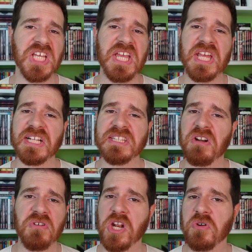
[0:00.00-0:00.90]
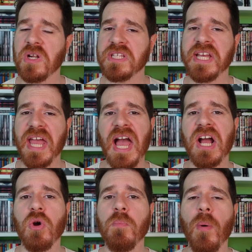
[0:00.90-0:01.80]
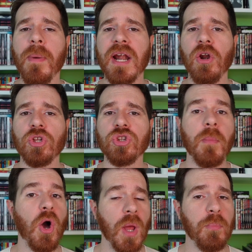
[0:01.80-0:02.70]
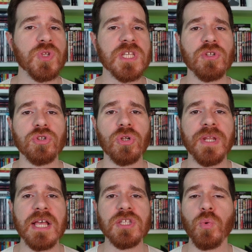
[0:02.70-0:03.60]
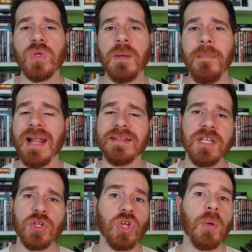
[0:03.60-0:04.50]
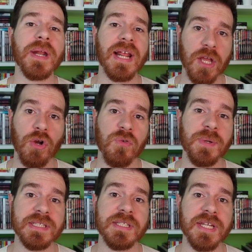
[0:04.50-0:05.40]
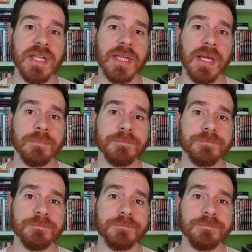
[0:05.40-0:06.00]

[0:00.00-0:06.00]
Sì, in realtà non è nulla di che, è anche un po' banalotto, ma ho la puzza sotto il naso e quindi me la tiro solo perché leggo fumetti di nicchia.